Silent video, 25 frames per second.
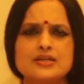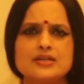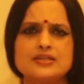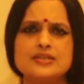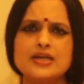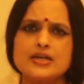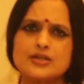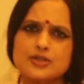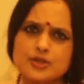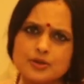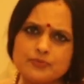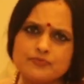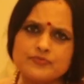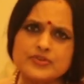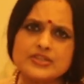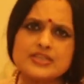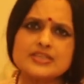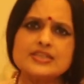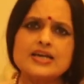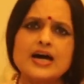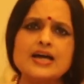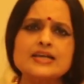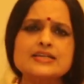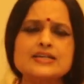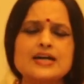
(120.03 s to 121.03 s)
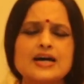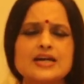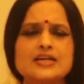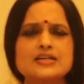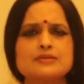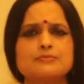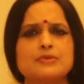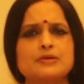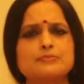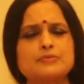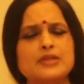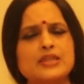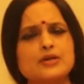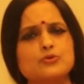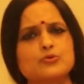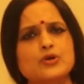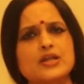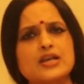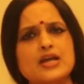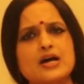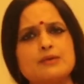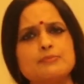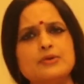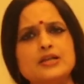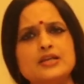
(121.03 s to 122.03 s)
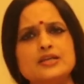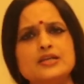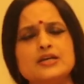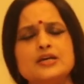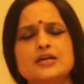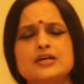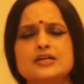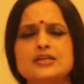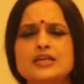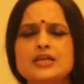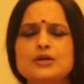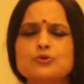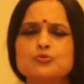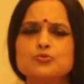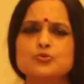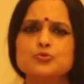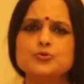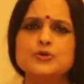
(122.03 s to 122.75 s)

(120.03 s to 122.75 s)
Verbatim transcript: இதற்கும் விதிதான் காரணம் என்பதை உணராமல் நீ உன்